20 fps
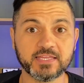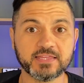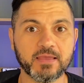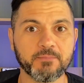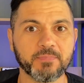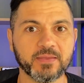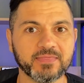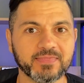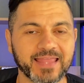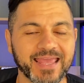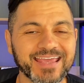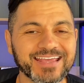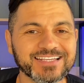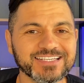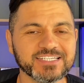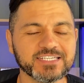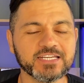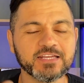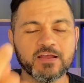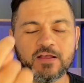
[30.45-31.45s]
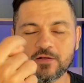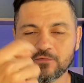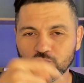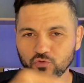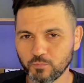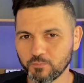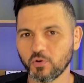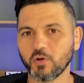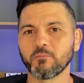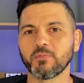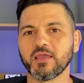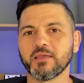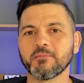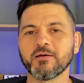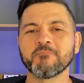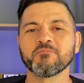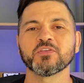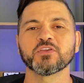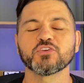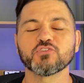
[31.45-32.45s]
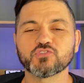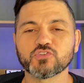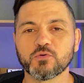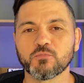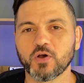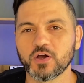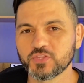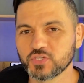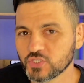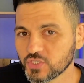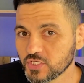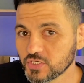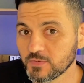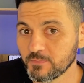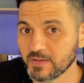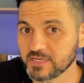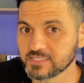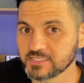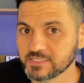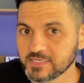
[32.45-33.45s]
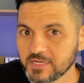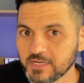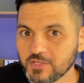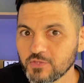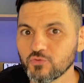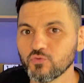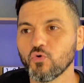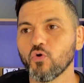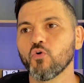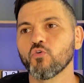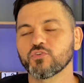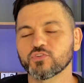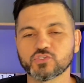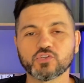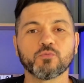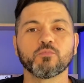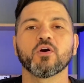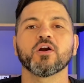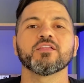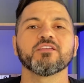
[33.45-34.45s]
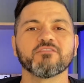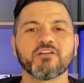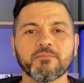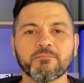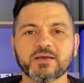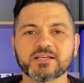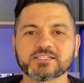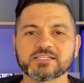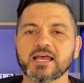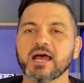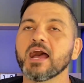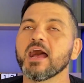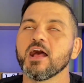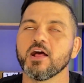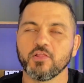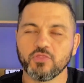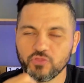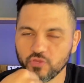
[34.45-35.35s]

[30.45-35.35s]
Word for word: Independente do problema que o seu board esteja passando ou que o seu board vai passar,